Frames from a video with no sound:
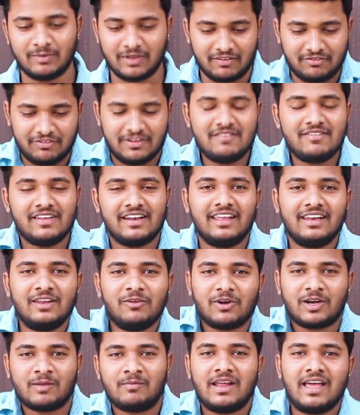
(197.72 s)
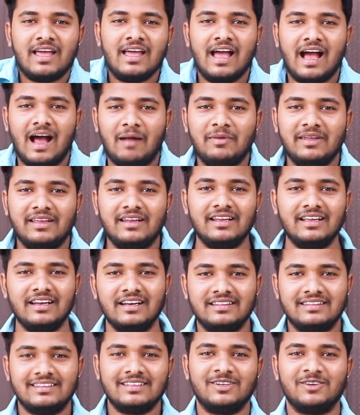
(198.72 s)
நமக்கு ஃபீவர் ஏறி உடம்புல அப்படியே கிளி
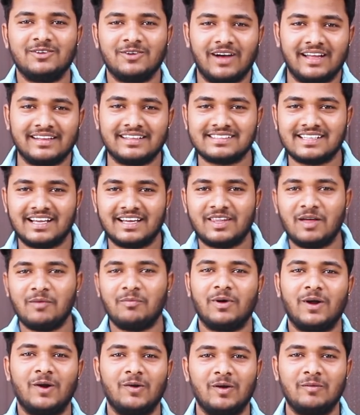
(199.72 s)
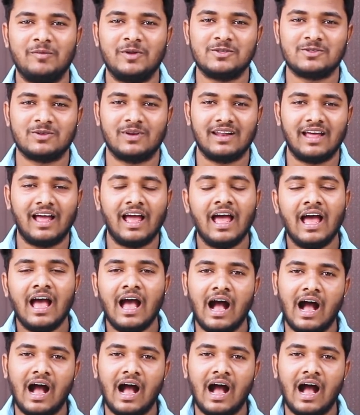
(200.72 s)
இழுத்து இருக்கும் அந்த சாங் தான் பாடும் அப்படின்னு சொல்லலாம்